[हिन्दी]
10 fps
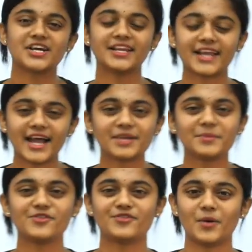
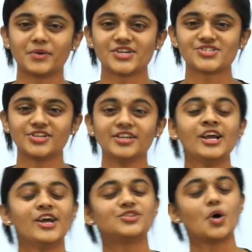anacademyfoundation फाउंडेशन
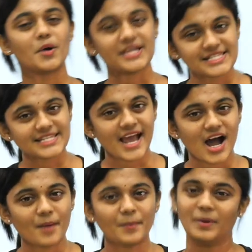तो इससे
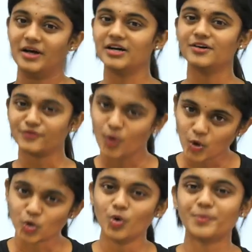आप वो
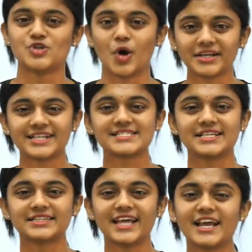ग्रुप ज्वाइन कर
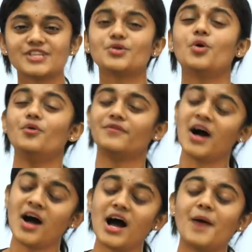सकते हैं सो so,
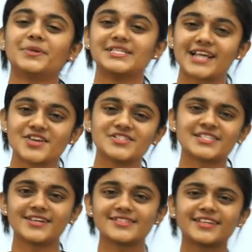वहाँ आप डिस्कशंस
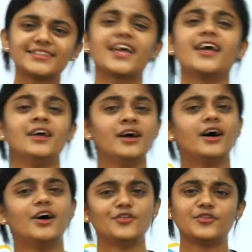कर सकते हैं
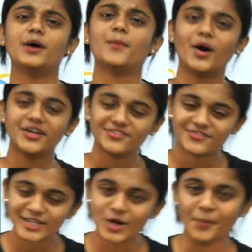अबाउट
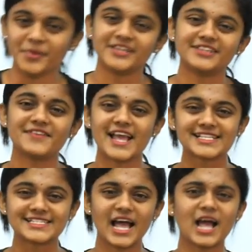डिफरेंट कॉम्पिटिटिव
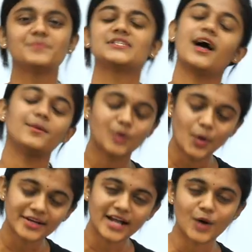एग्जाम्स या
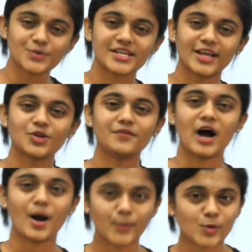कोई डाउट्स है तो
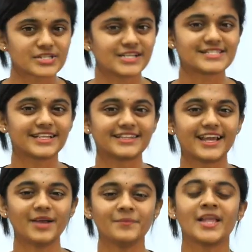वहाँ पोस्ट कर सकते
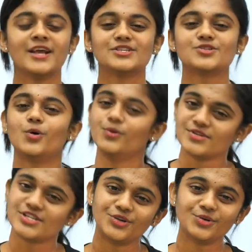हैं सो so,
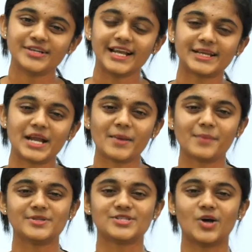ज़रूर टेलीग्राम
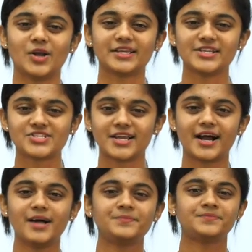ऐप इंस्टॉल
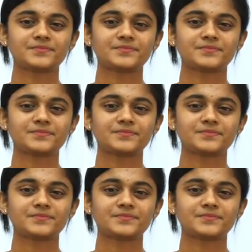कीजिएगा